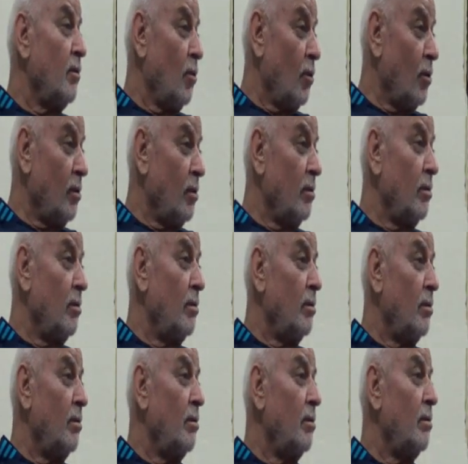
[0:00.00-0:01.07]
O
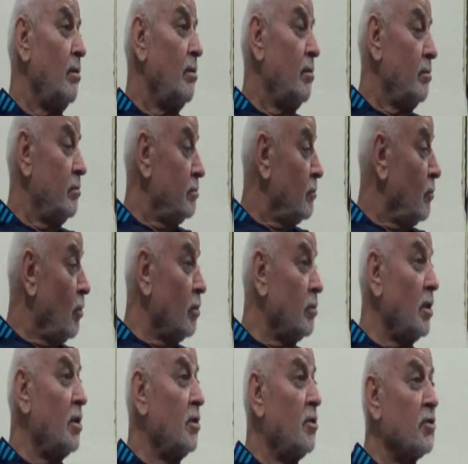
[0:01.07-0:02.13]

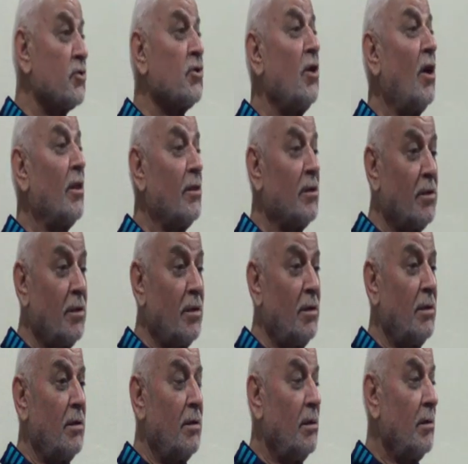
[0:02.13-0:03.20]
oradaki taşı kaldırdı.
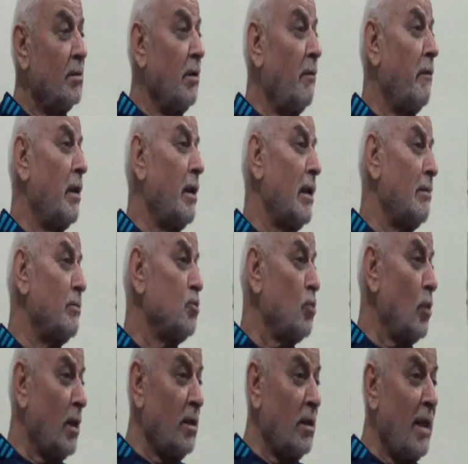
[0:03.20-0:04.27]
Davarlarımı
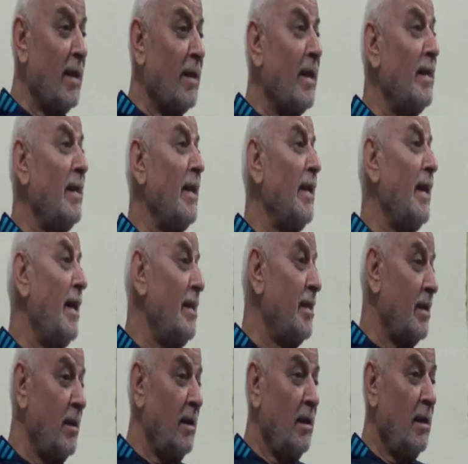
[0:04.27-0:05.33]
suladık erkenden
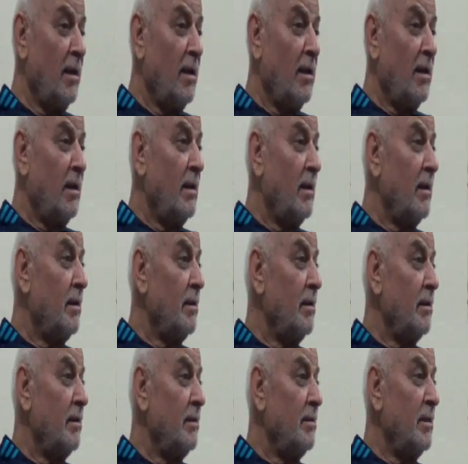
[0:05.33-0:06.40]
geldik.
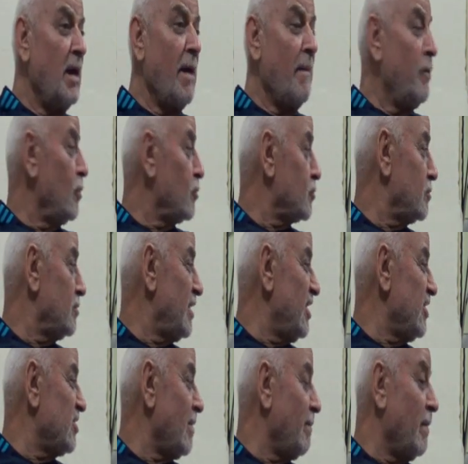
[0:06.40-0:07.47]
Ne yapıyorsunuz, ne
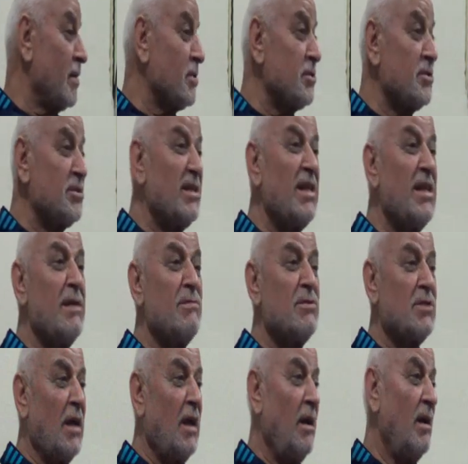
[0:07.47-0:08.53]
iş yaparsınız
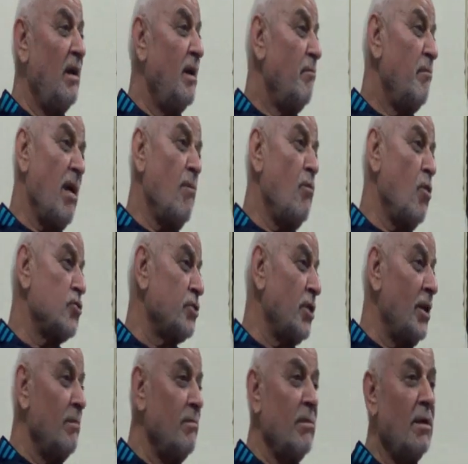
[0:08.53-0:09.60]
dediğimizde ben
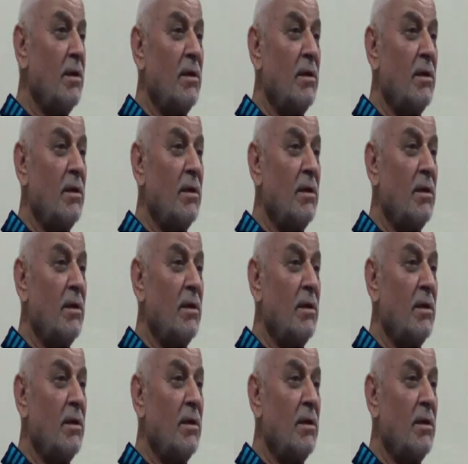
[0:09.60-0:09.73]
boştayım.